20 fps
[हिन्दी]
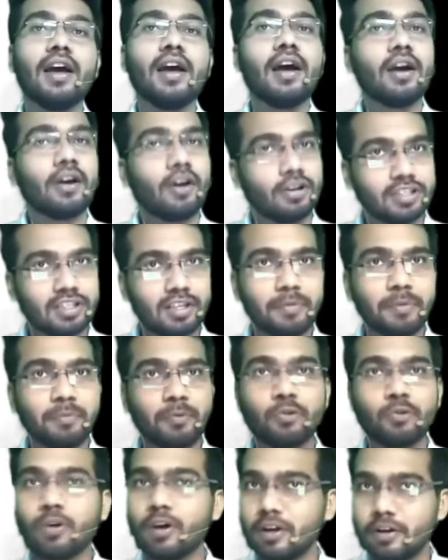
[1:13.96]
कॉन्सेप्ट
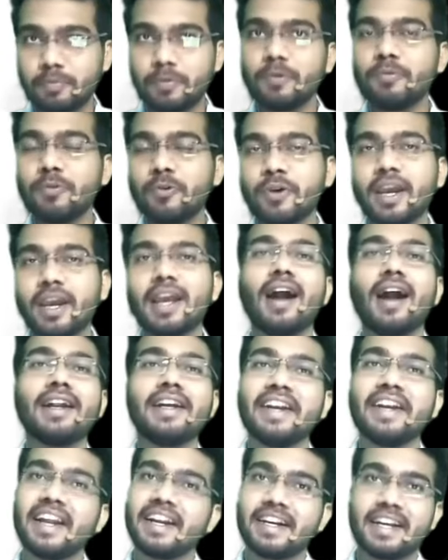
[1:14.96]
बुक कलरफुल बुक है एंड
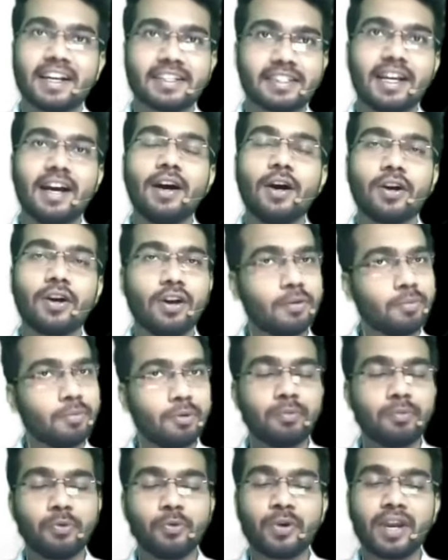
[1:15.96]
इंडायरेक्ट टैक्स का कलरफुल
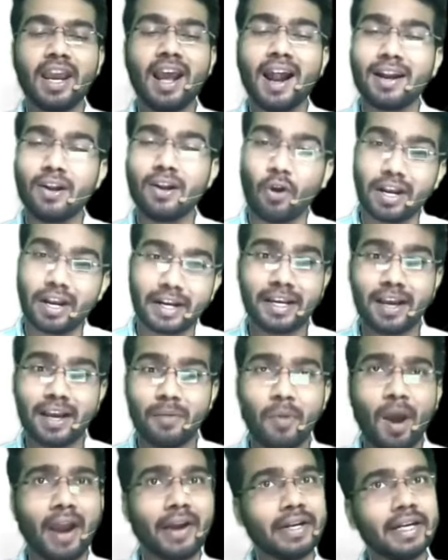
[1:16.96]
बुक है एंड ऑलरेडी हम
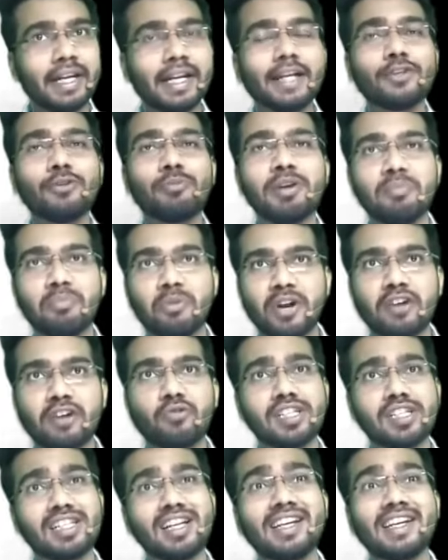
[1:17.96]
आईडीटी का जो भी इंपॉर्टेंट
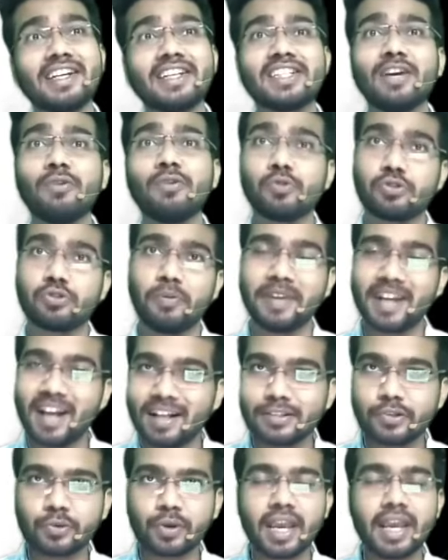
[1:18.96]
क्वेश्चन लिस्ट है उसको भी डाल
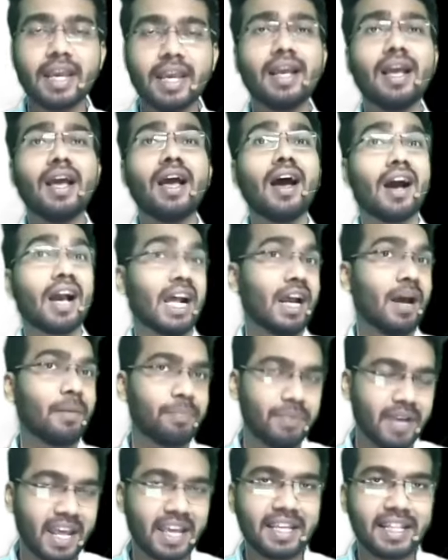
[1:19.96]
चुके हैं अगर आप
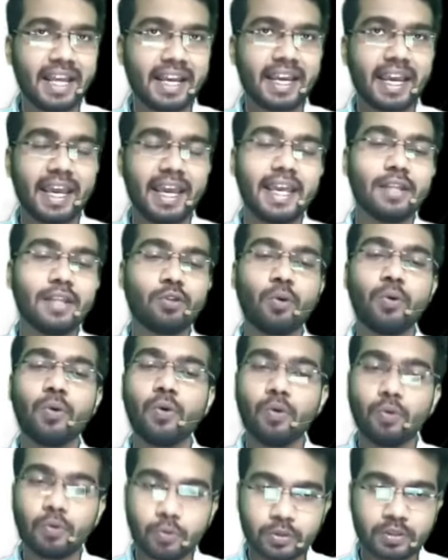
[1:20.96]
नहीं देखे हैं तो
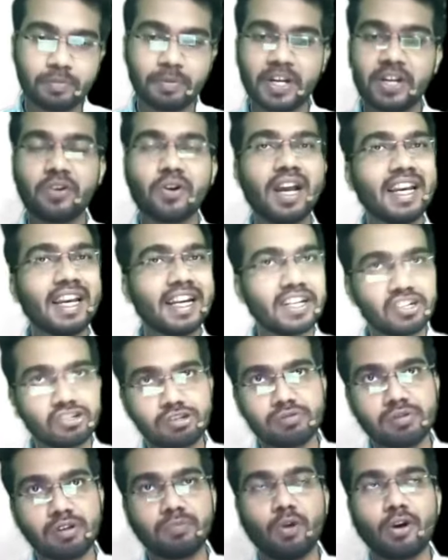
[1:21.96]
उस वीडियो का लिंक
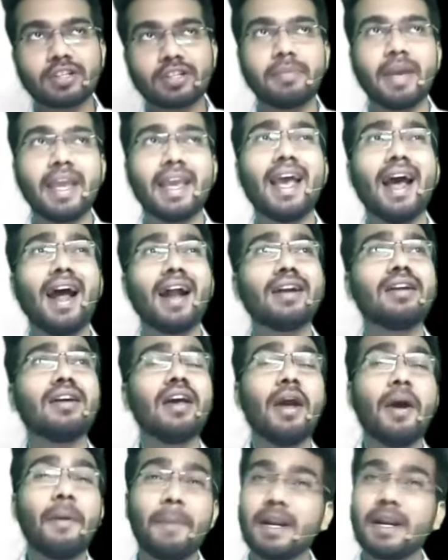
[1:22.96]
डिस्क्रिप्शन बॉक्स में है एंड
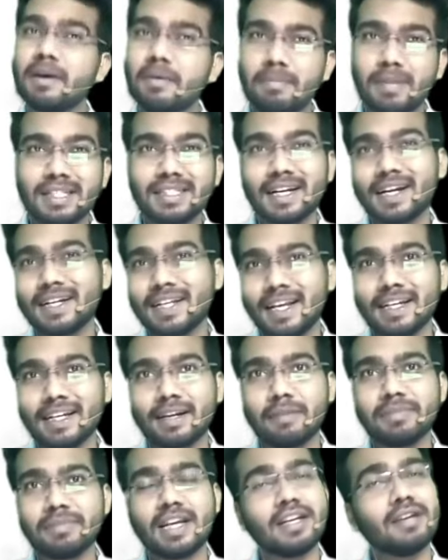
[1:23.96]
पीडीएफ मिल जाएगा टेलीग्राम
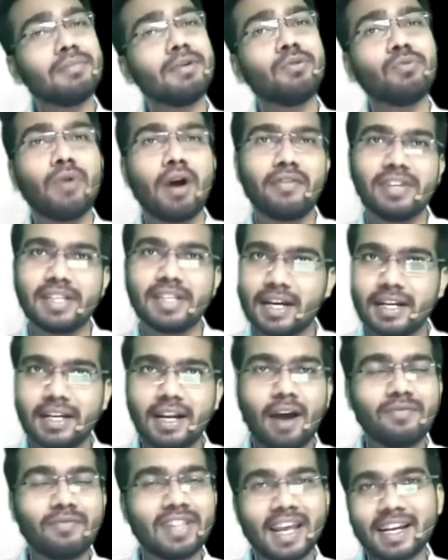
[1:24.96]
चैनल में वहाँ पर जाकर
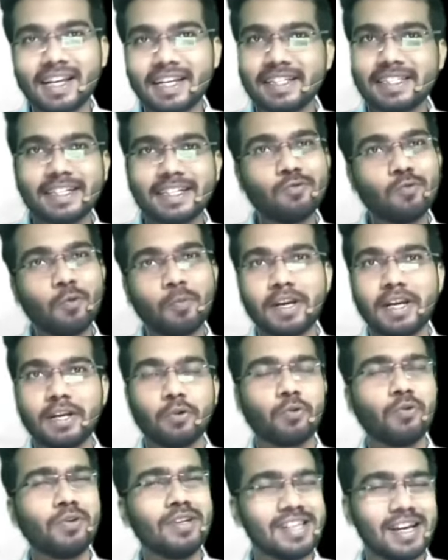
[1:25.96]
आप देख लीजिए वो वीडियो
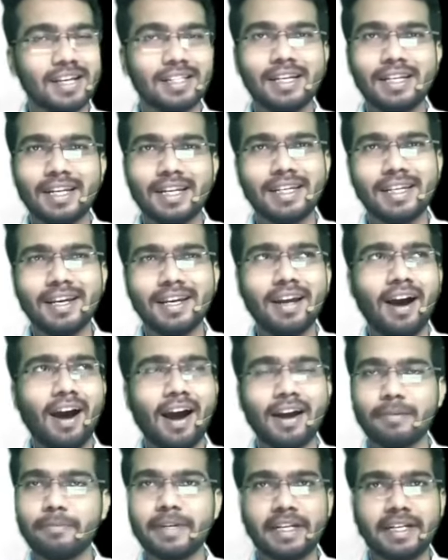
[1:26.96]
को ज़्यादा नहीं है
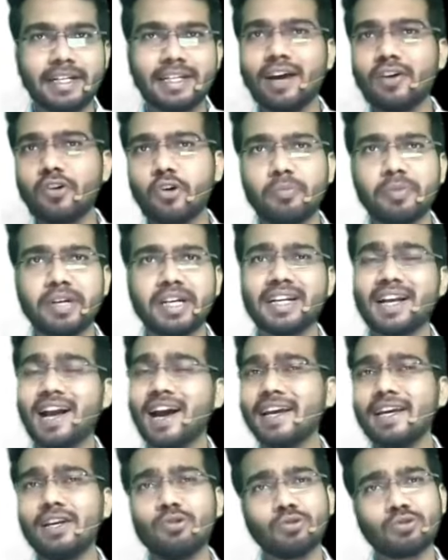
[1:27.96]
आठ मिनट या नौ मिनट का
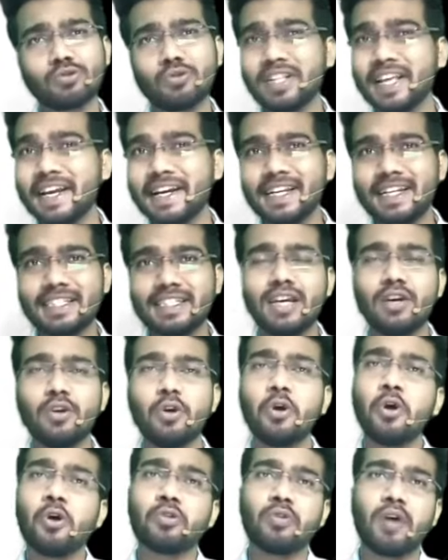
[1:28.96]
है उसको देख लीजिए
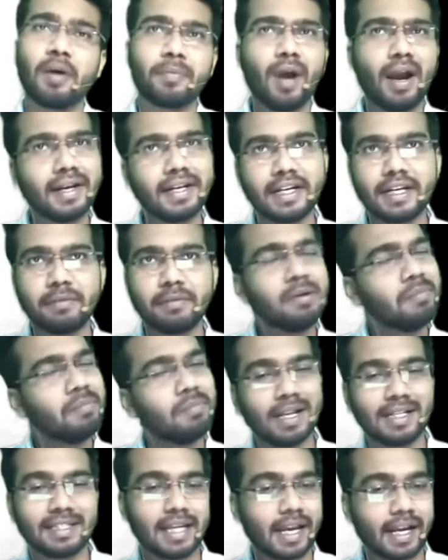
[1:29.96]
तो आपको आई भी
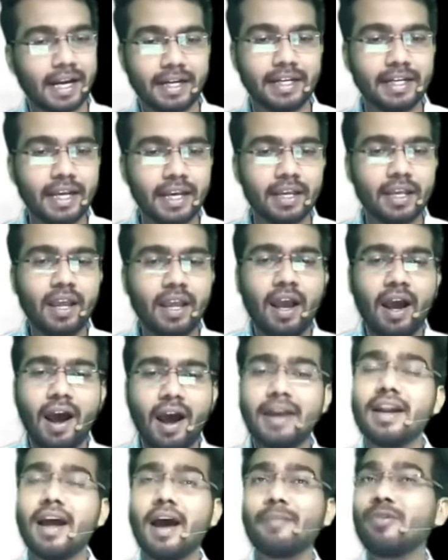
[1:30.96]
मिल जाएगा ठीक है
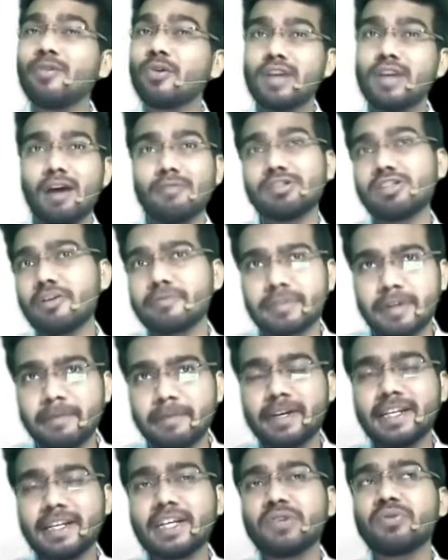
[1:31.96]
एंड आप लोग यहाँ पर सब्सक्राइब
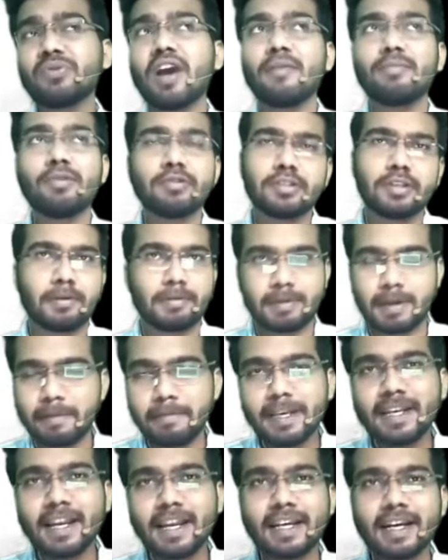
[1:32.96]
करिए क्योंकि आप लोग सब्सक्राइब
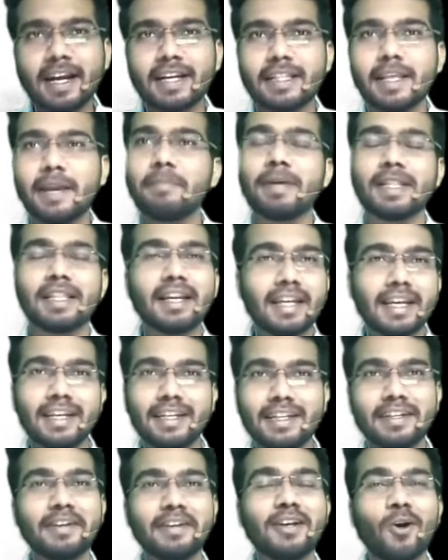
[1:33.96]
ही नहीं करते हैं पता नहीं
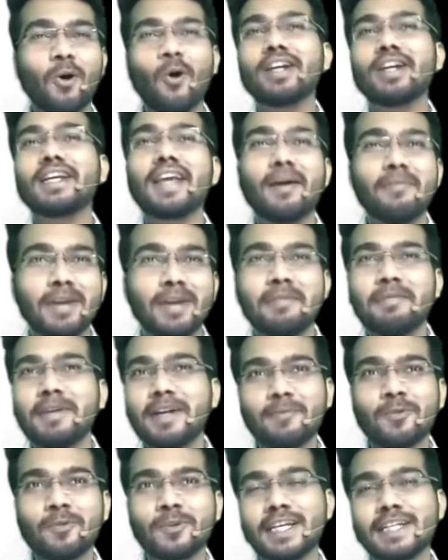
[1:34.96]
और क्या बेनिफिट
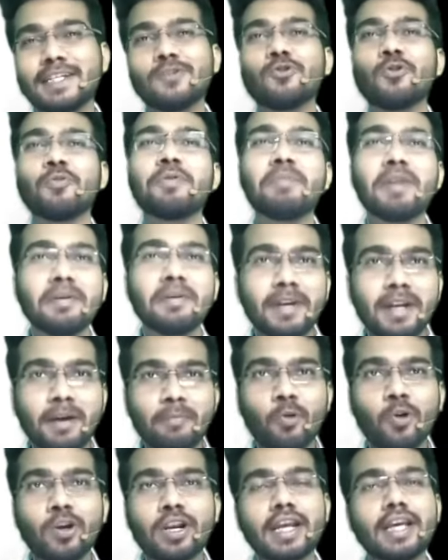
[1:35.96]
आपको चाहिए जो भी बेनिफिट आप
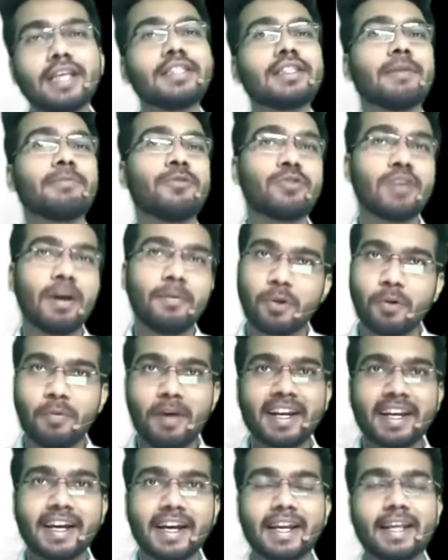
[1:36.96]
बोल रहे हैं सब कुछ हम
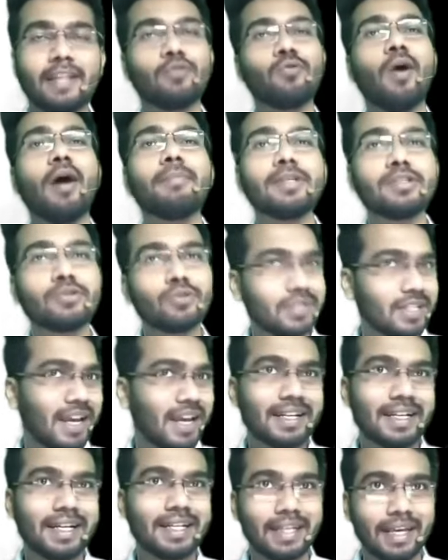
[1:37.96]
प्रोवाइड कर रहे हैं तो आप इसको शेयर
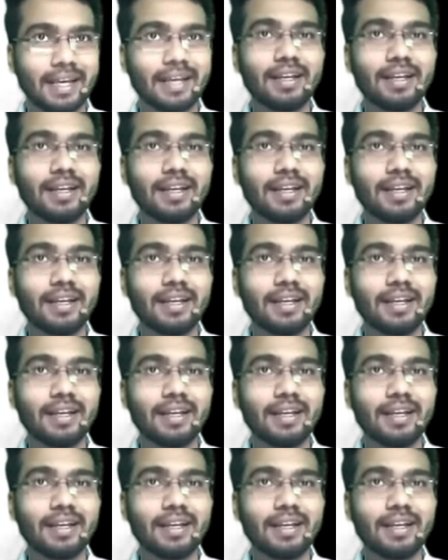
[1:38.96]
करिए